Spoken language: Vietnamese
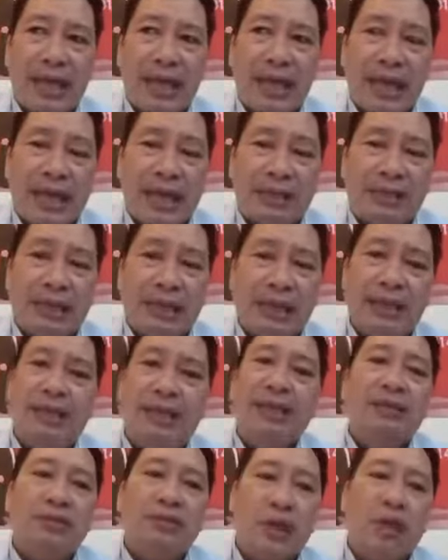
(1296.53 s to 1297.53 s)
là chỉ
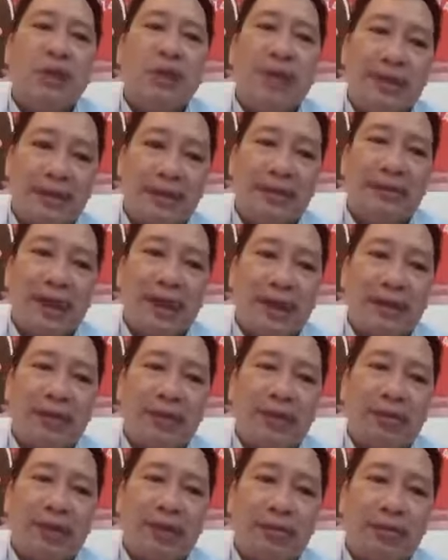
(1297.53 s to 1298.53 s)
đơn thuần là rửa mặt
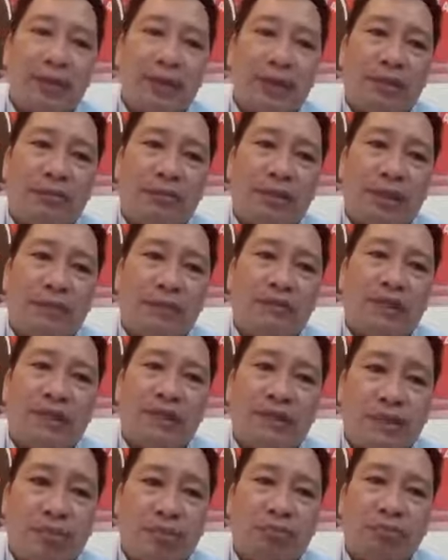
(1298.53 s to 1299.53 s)
lâu lâu thì chúng ta cũng
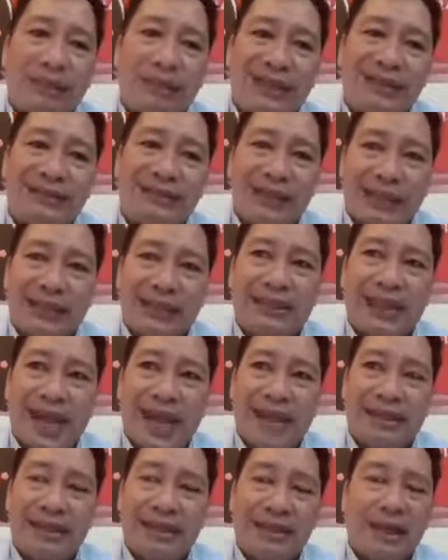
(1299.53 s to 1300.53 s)
phải dùng cái tẩy
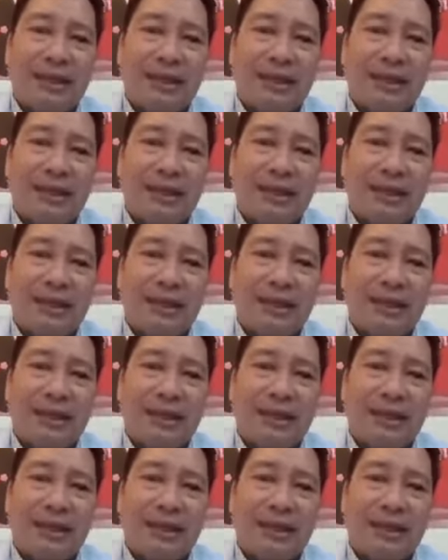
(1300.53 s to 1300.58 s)
trang